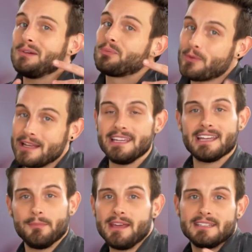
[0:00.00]
Polly a
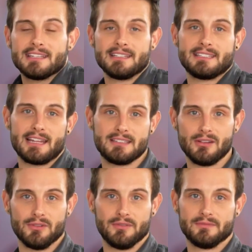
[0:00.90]
énormément travaillé sur
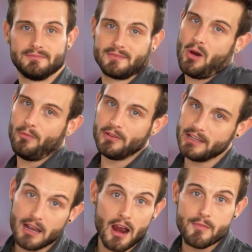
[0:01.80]
ce tatouage.
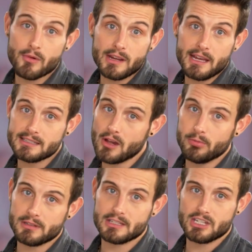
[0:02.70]
Il ne reste plus qu'à
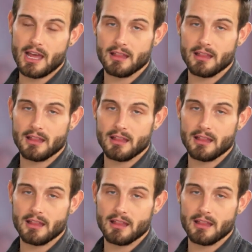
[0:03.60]
espérer que Cara